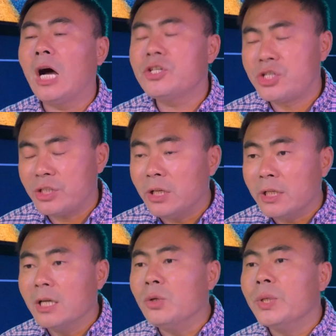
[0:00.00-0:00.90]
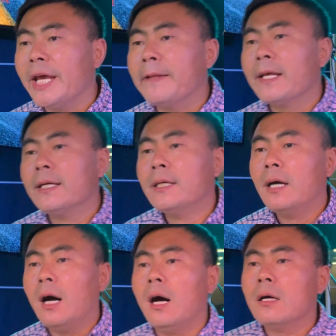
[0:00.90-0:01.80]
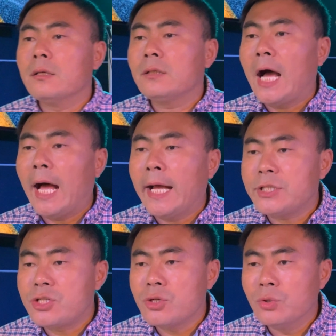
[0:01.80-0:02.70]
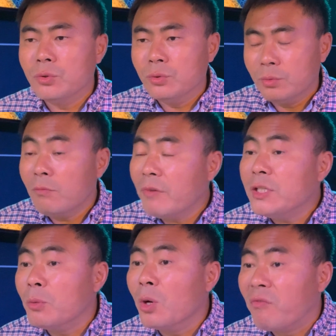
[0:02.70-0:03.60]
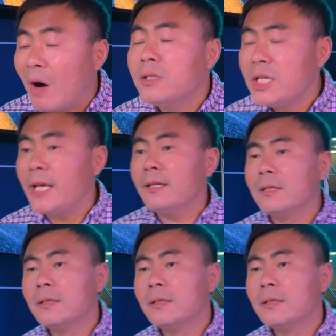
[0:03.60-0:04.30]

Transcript: 当时的一个旅店，啊，他就问有没有房间，